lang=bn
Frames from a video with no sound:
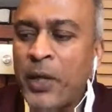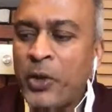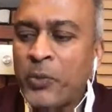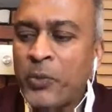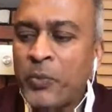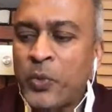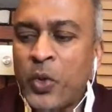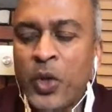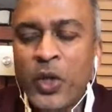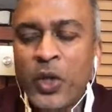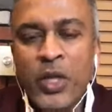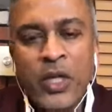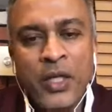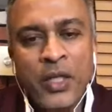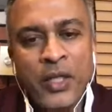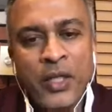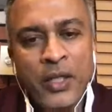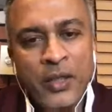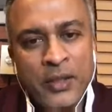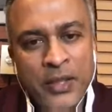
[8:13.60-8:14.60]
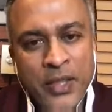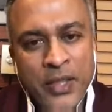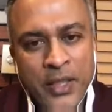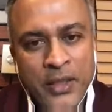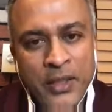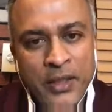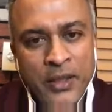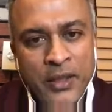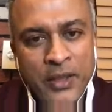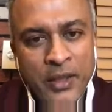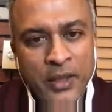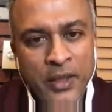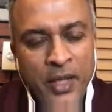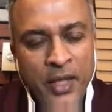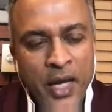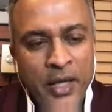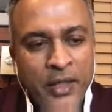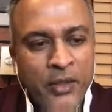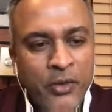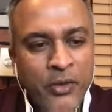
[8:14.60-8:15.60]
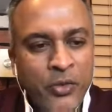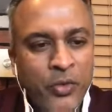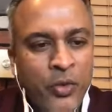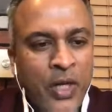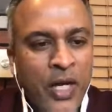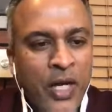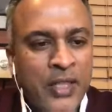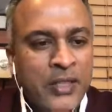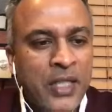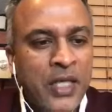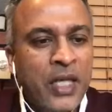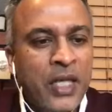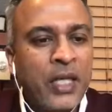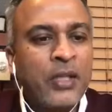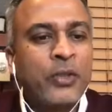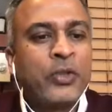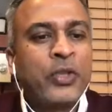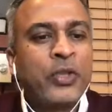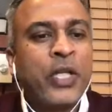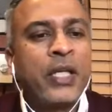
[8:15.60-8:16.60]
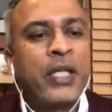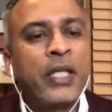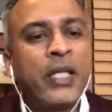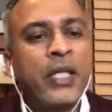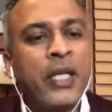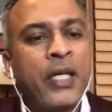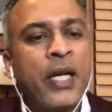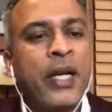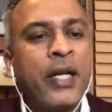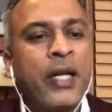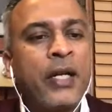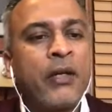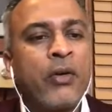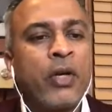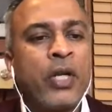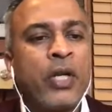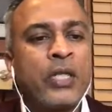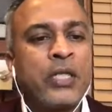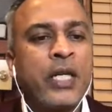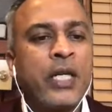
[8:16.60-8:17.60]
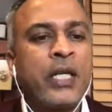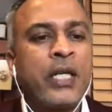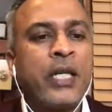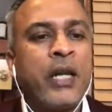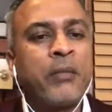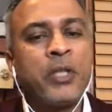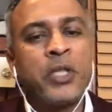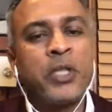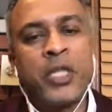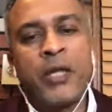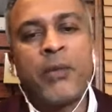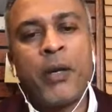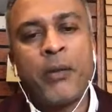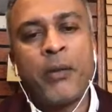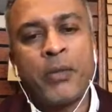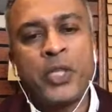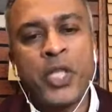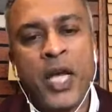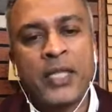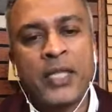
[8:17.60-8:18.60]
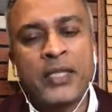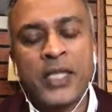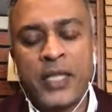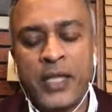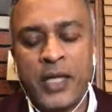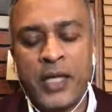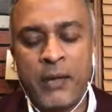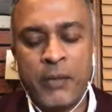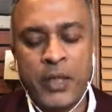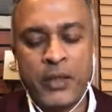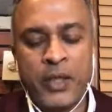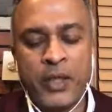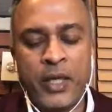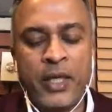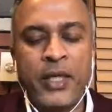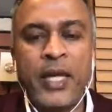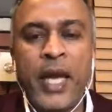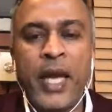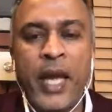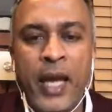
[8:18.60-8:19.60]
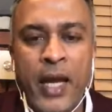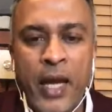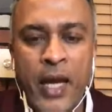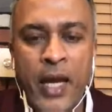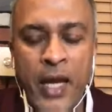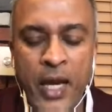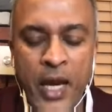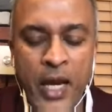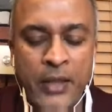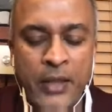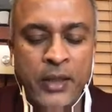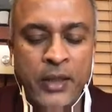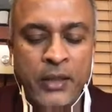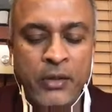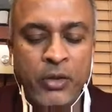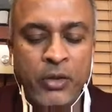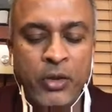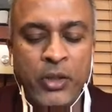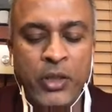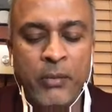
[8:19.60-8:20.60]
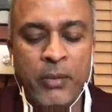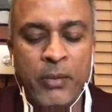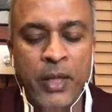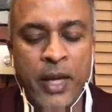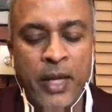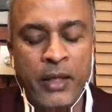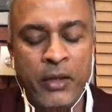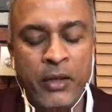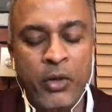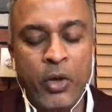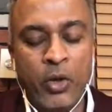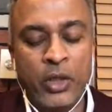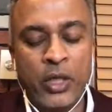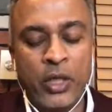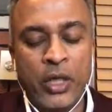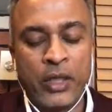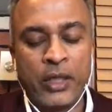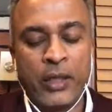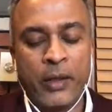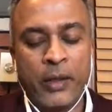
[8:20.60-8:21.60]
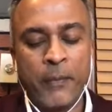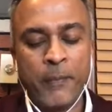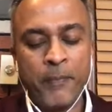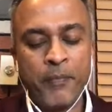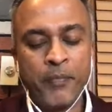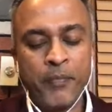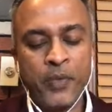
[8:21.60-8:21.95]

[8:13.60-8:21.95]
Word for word: মানব কল্যাণে সেটিতে আরেকটু কাজে লাগানো যায় কিনা কানেক্ট করা যায় কিনা আমি সেইভাবে সাজাই আমার এই আধা ঘন্টা বা এক ঘন্টাকে